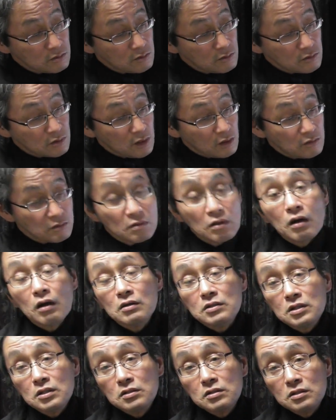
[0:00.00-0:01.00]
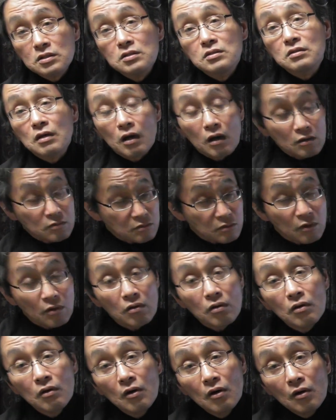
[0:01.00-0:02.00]
お寺の中に神社がある
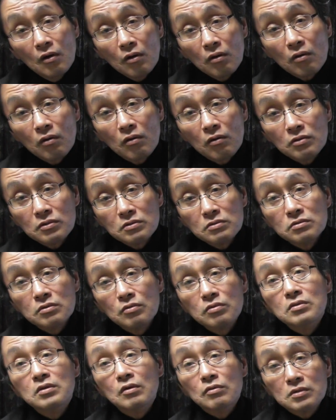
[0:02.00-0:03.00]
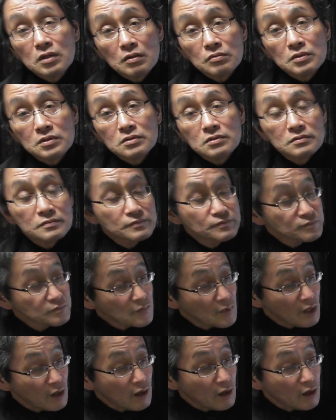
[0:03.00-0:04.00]
ということでございます。
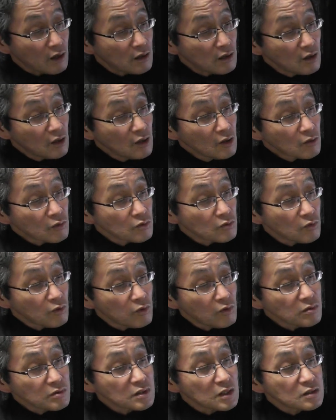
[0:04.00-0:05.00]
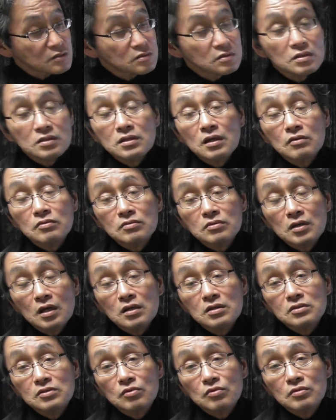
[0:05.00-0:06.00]
でこの本名衰弱
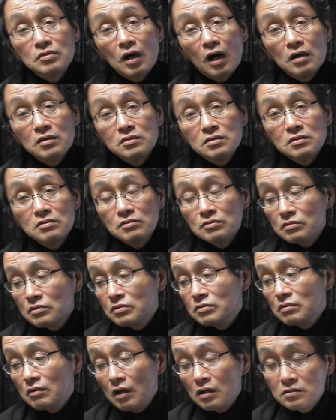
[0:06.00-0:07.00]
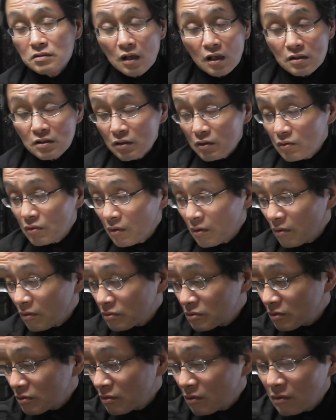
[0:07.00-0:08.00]
天正大神宮っていうのは先ほ
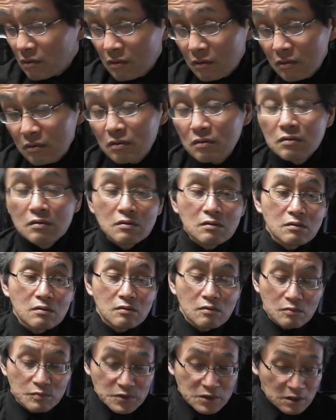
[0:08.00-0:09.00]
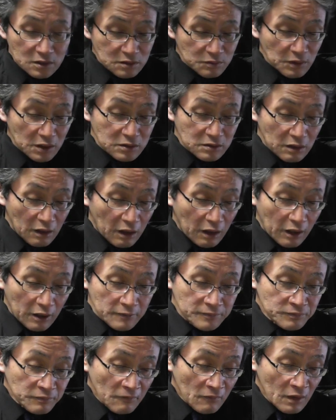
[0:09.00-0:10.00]
どそのお見せしまし
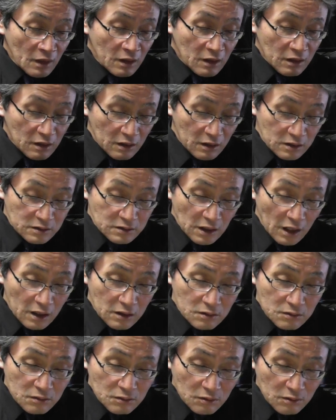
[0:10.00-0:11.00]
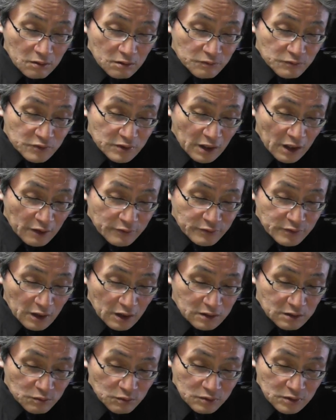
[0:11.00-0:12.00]
た、えー、参道宗
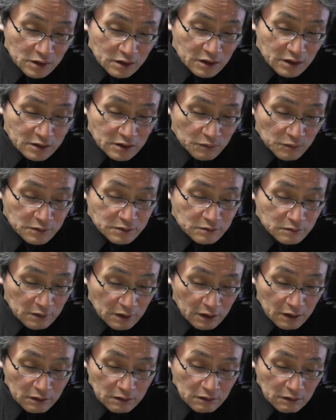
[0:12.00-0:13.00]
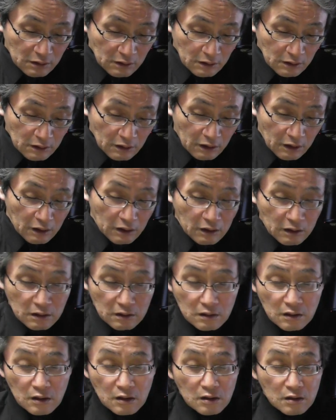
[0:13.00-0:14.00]
札にも出てきてますよね。は
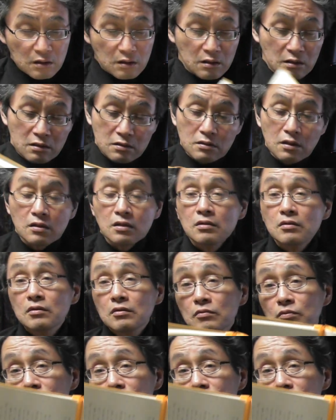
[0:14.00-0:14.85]
いえー、さっきお